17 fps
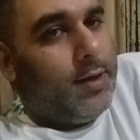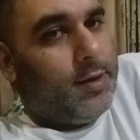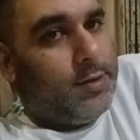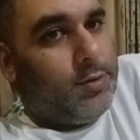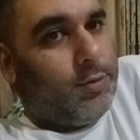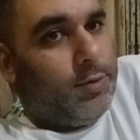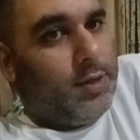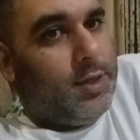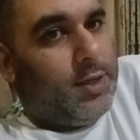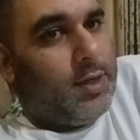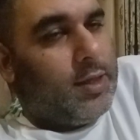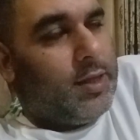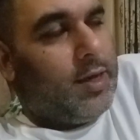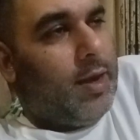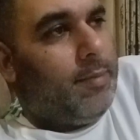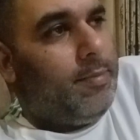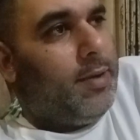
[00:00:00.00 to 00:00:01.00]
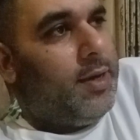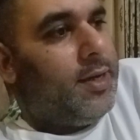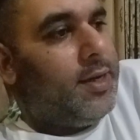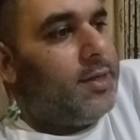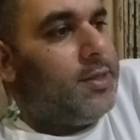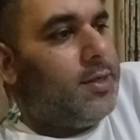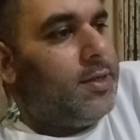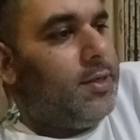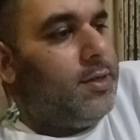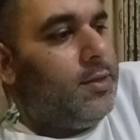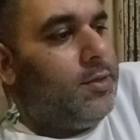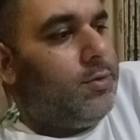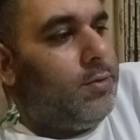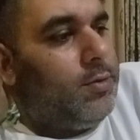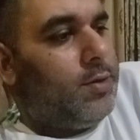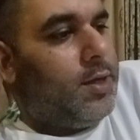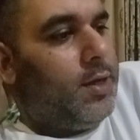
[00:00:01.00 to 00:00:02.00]
ये सोनी धरती एप्लीकेशन
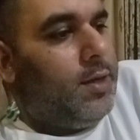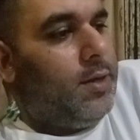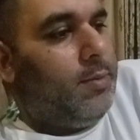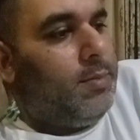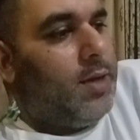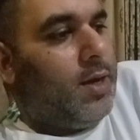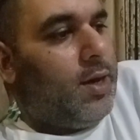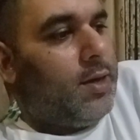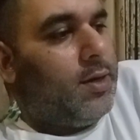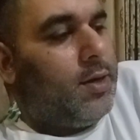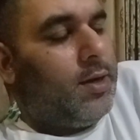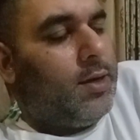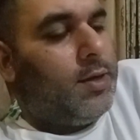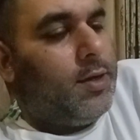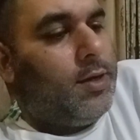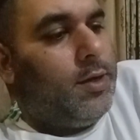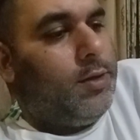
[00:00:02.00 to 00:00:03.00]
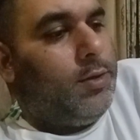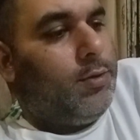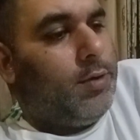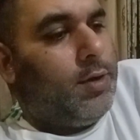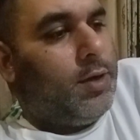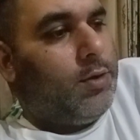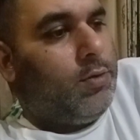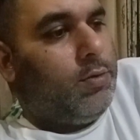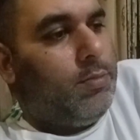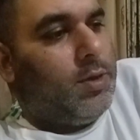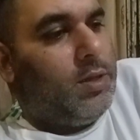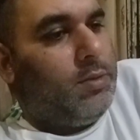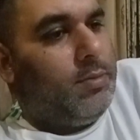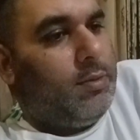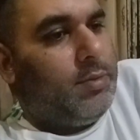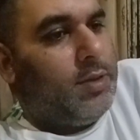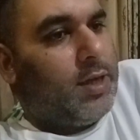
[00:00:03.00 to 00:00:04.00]
जो कि इमरान खान की दौरे हुकूमत
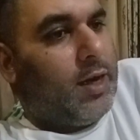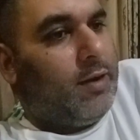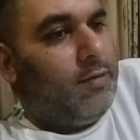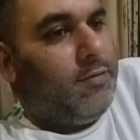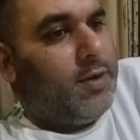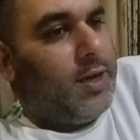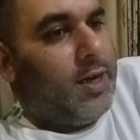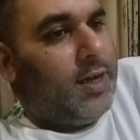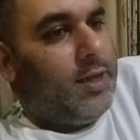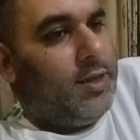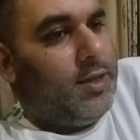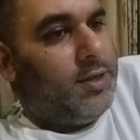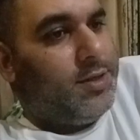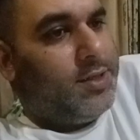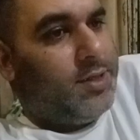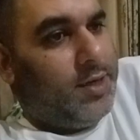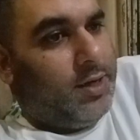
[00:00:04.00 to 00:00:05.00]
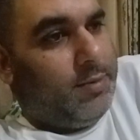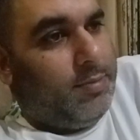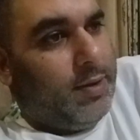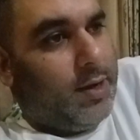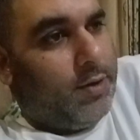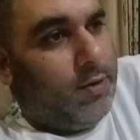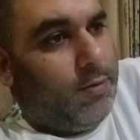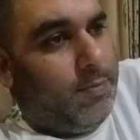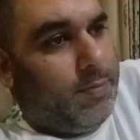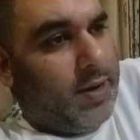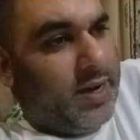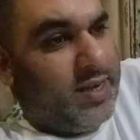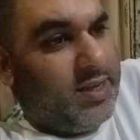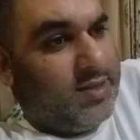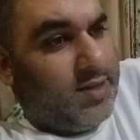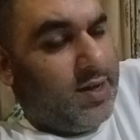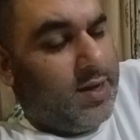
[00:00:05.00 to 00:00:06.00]
में मुतारफ़ कराई थी स्टेट बैंक ऑफ
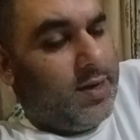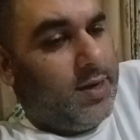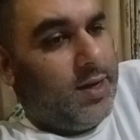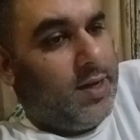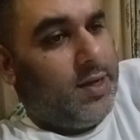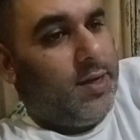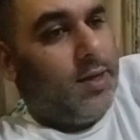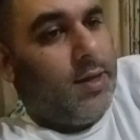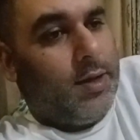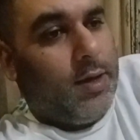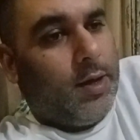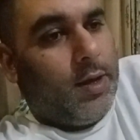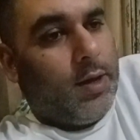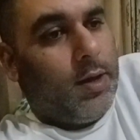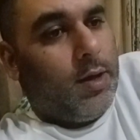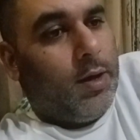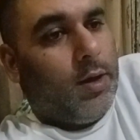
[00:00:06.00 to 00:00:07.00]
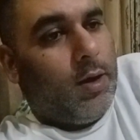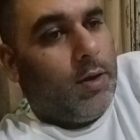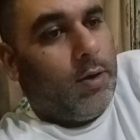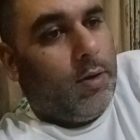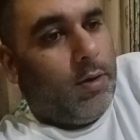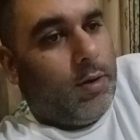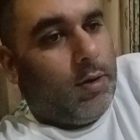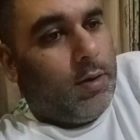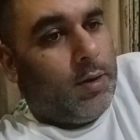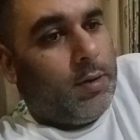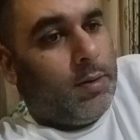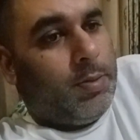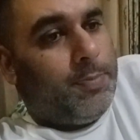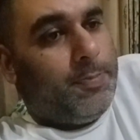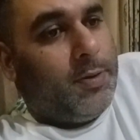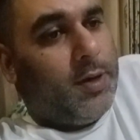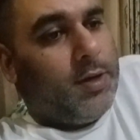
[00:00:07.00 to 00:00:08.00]
पाकिस्तान ने और
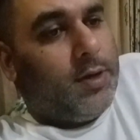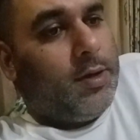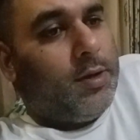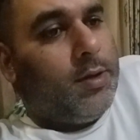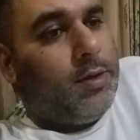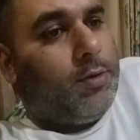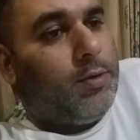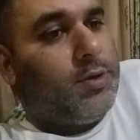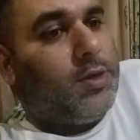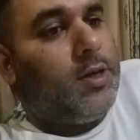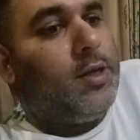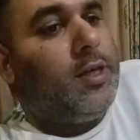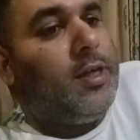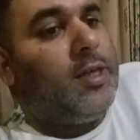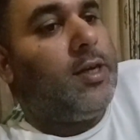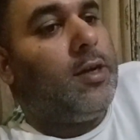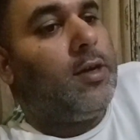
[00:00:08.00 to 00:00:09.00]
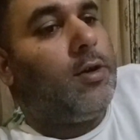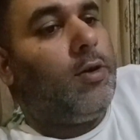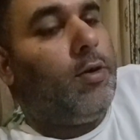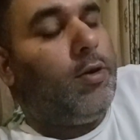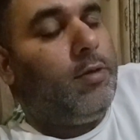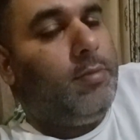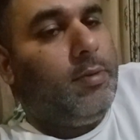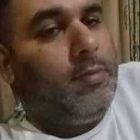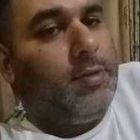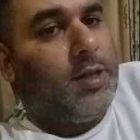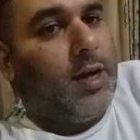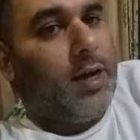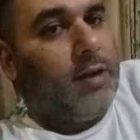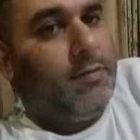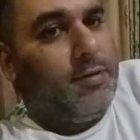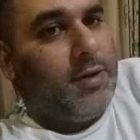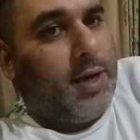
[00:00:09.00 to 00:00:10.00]
फिर रोशन डिजिटल अकाउंट भी
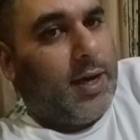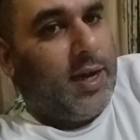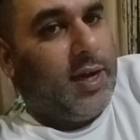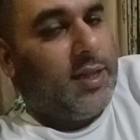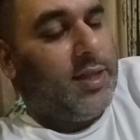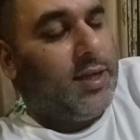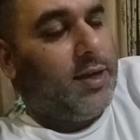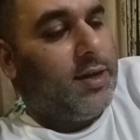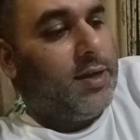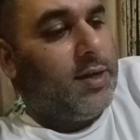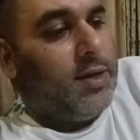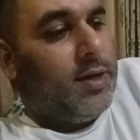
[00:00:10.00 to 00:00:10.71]
मुतारफ़ कराया था